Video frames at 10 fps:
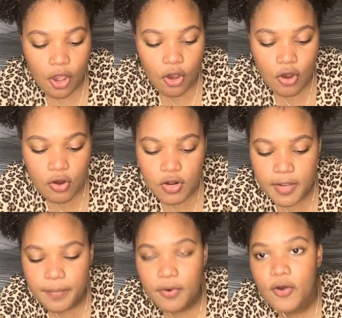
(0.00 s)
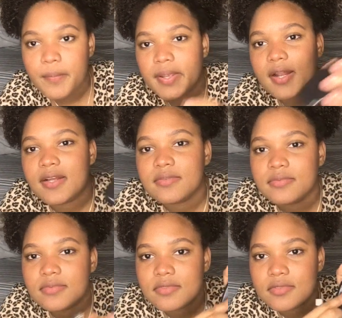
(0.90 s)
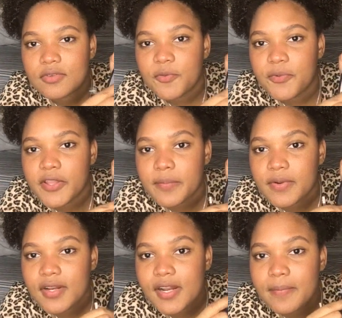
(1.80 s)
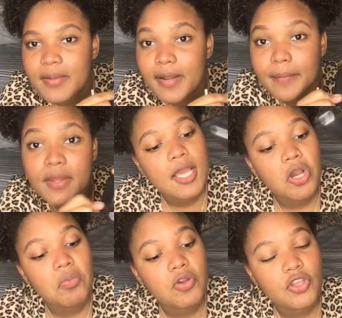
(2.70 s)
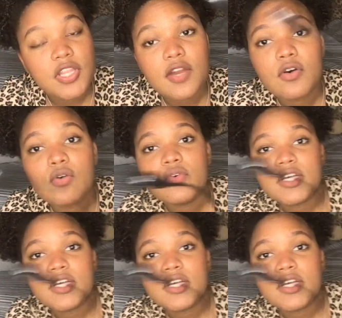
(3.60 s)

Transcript: o le pongo pila o puede ponerle pila. Pero como yo tengo un